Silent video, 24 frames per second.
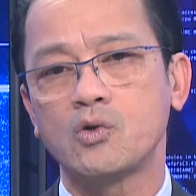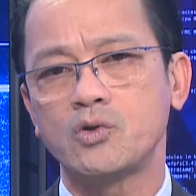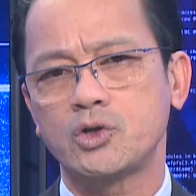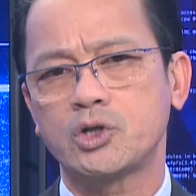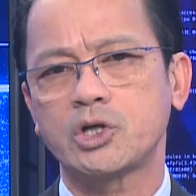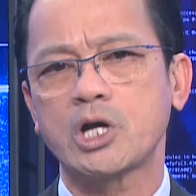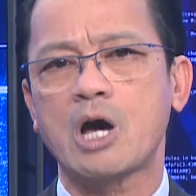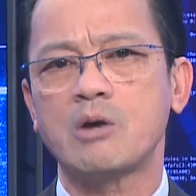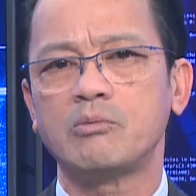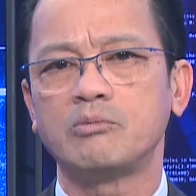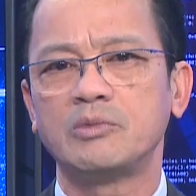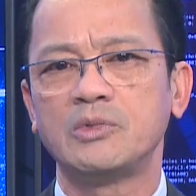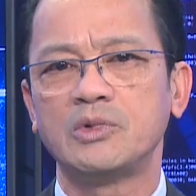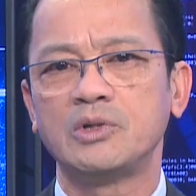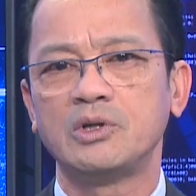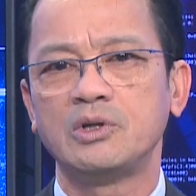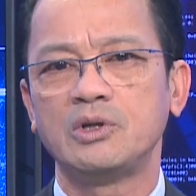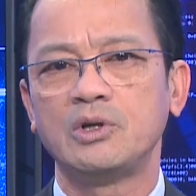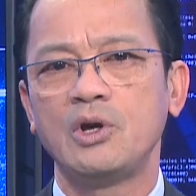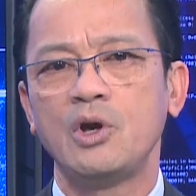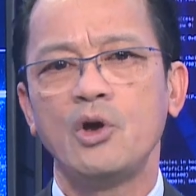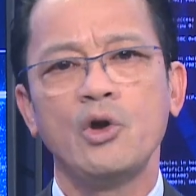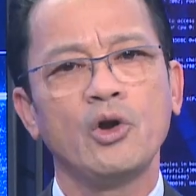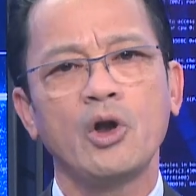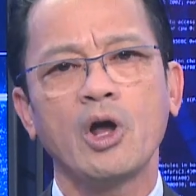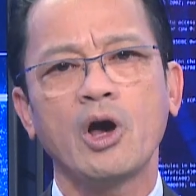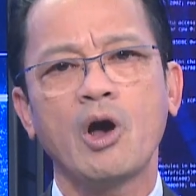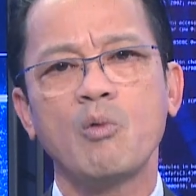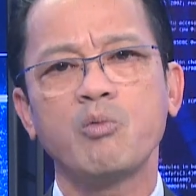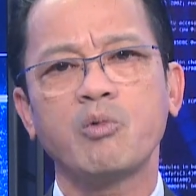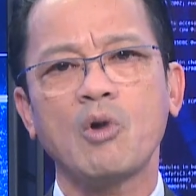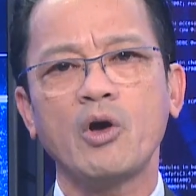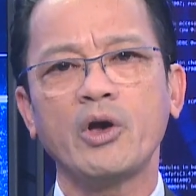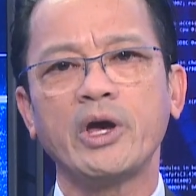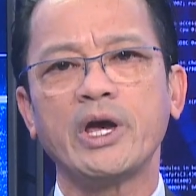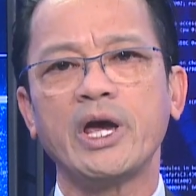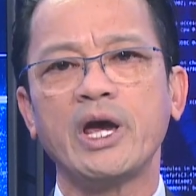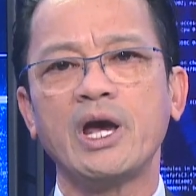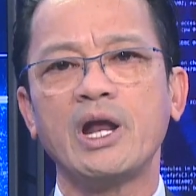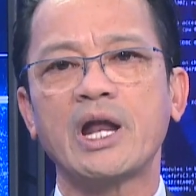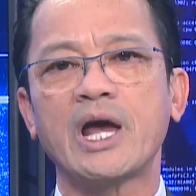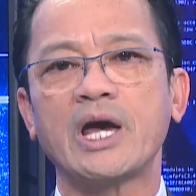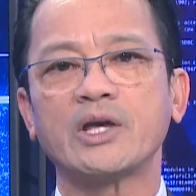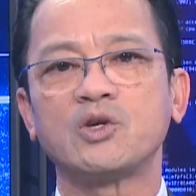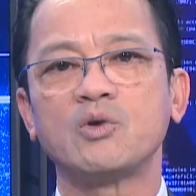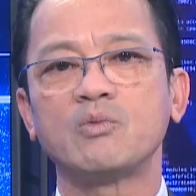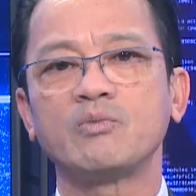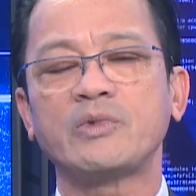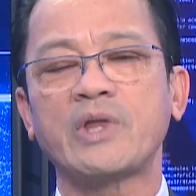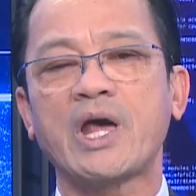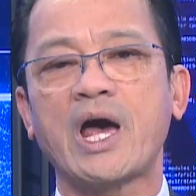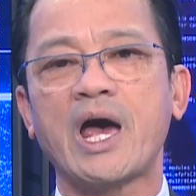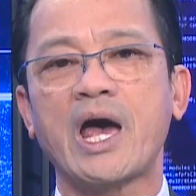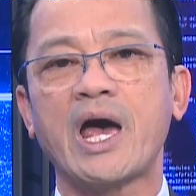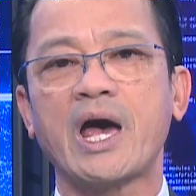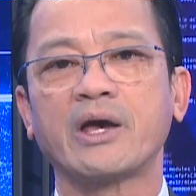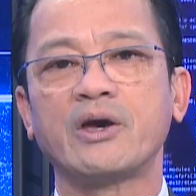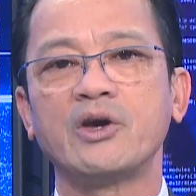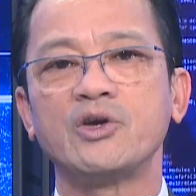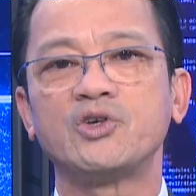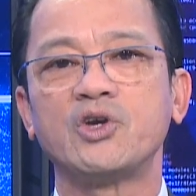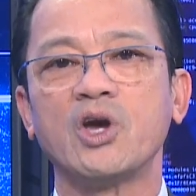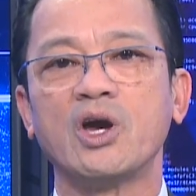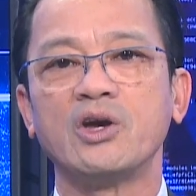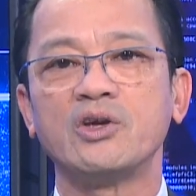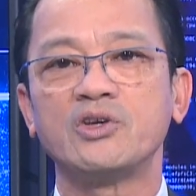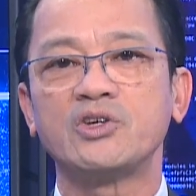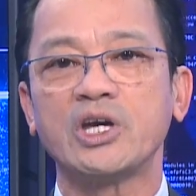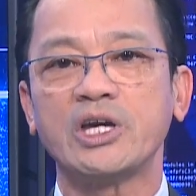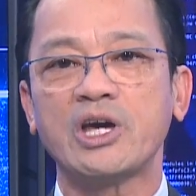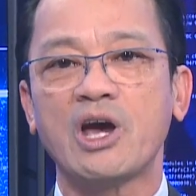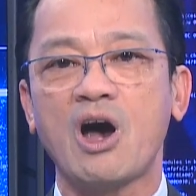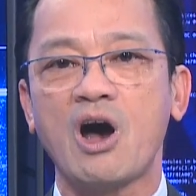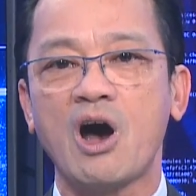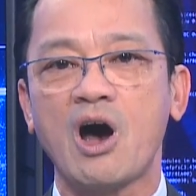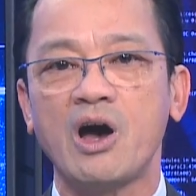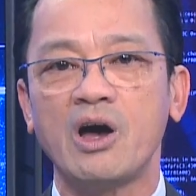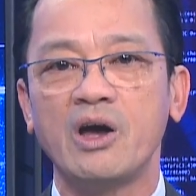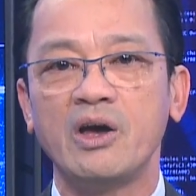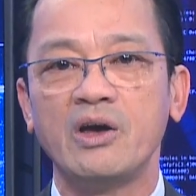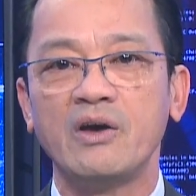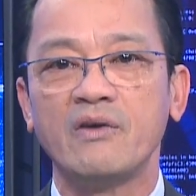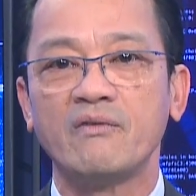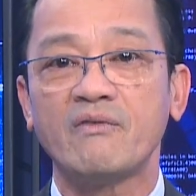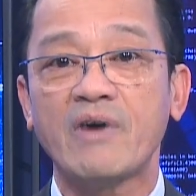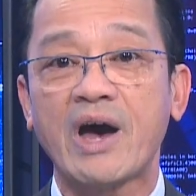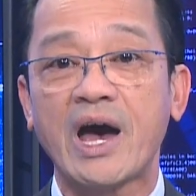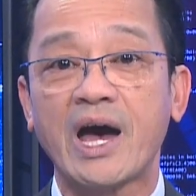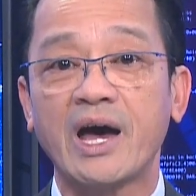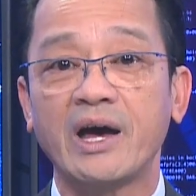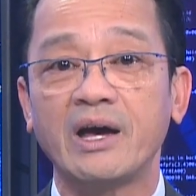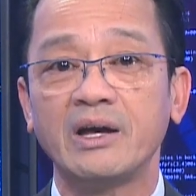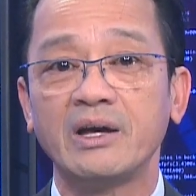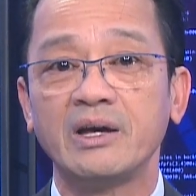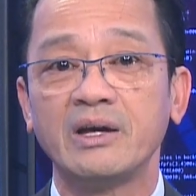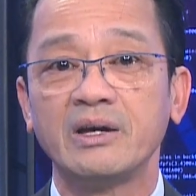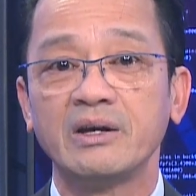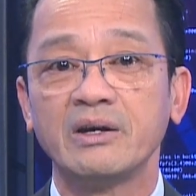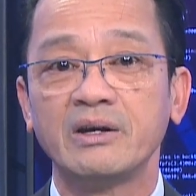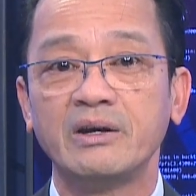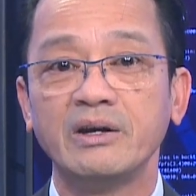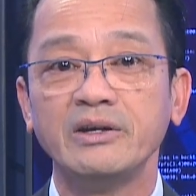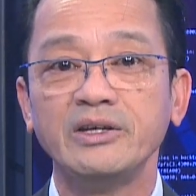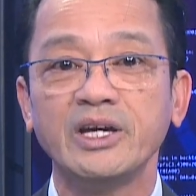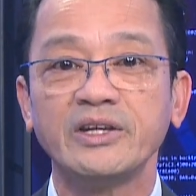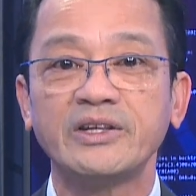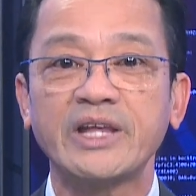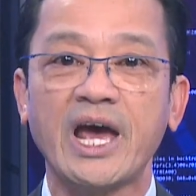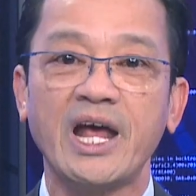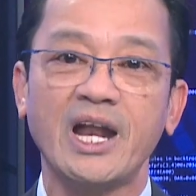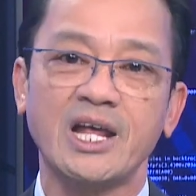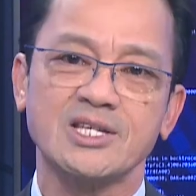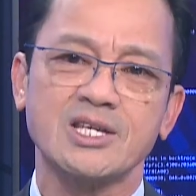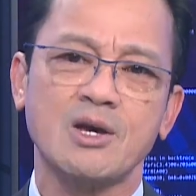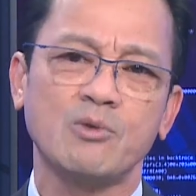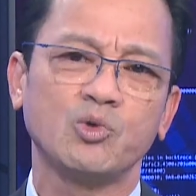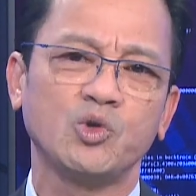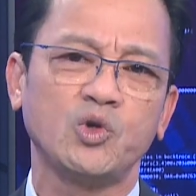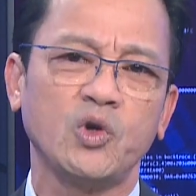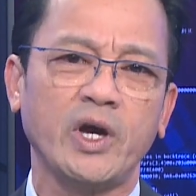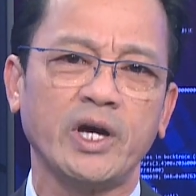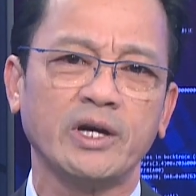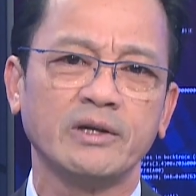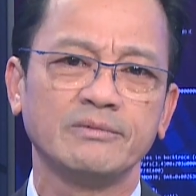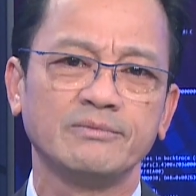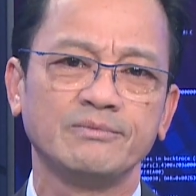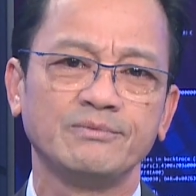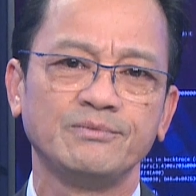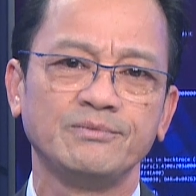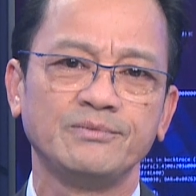tôn trọng nó không có nghĩa là chúng ta cứ trừng trị họ và cứ như thế là xong chuyện